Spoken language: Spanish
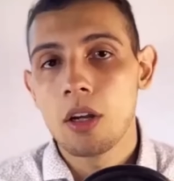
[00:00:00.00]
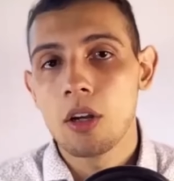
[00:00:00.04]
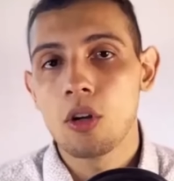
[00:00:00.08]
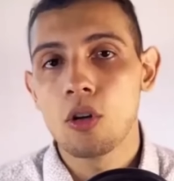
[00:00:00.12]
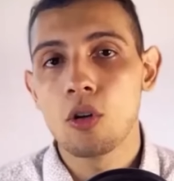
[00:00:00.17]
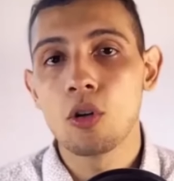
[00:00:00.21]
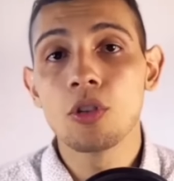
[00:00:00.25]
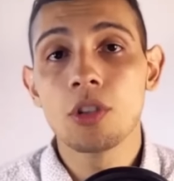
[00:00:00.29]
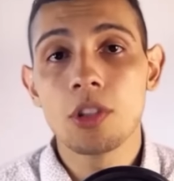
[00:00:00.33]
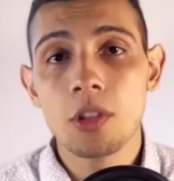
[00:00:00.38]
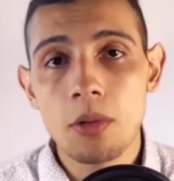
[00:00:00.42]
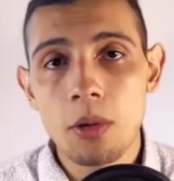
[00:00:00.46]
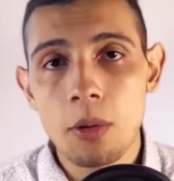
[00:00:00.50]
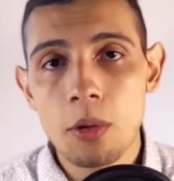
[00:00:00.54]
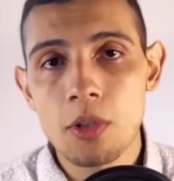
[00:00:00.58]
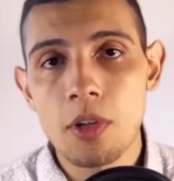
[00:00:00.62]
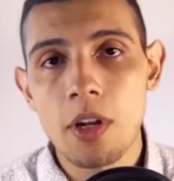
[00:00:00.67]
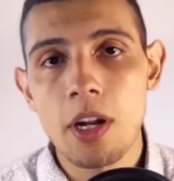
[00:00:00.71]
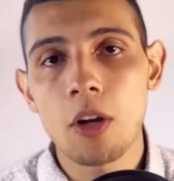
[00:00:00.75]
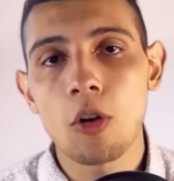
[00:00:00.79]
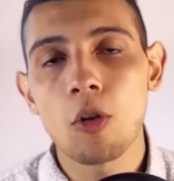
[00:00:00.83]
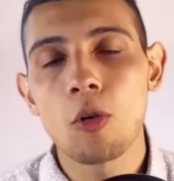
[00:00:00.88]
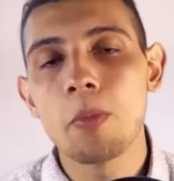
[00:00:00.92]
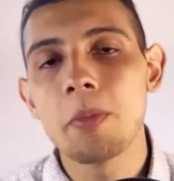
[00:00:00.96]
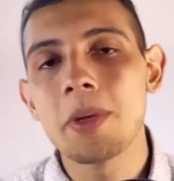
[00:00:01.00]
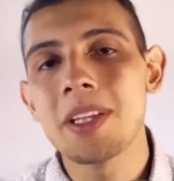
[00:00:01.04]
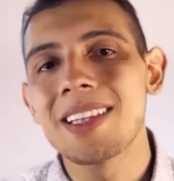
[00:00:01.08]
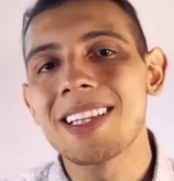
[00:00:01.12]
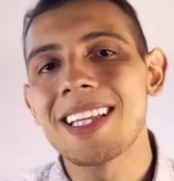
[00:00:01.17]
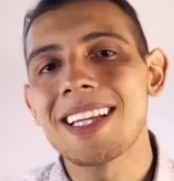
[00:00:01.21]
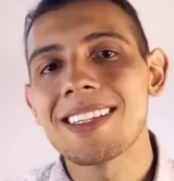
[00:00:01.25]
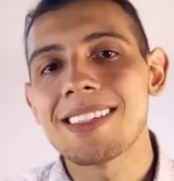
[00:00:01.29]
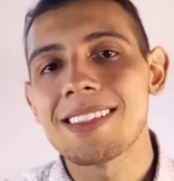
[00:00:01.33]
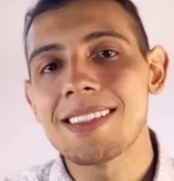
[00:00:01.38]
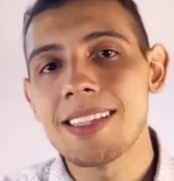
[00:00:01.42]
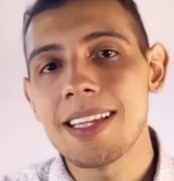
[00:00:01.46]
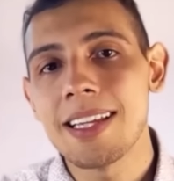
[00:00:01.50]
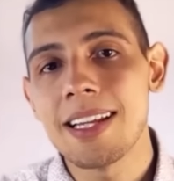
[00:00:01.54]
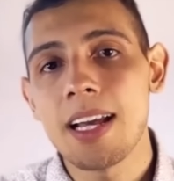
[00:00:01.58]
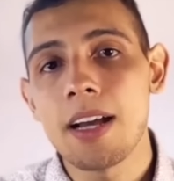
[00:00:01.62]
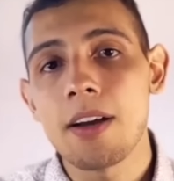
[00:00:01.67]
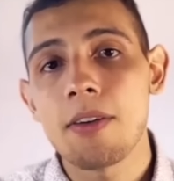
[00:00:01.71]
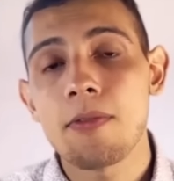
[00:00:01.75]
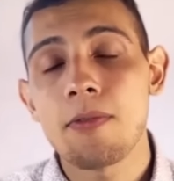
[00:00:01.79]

Continuamos ahora con mi tercera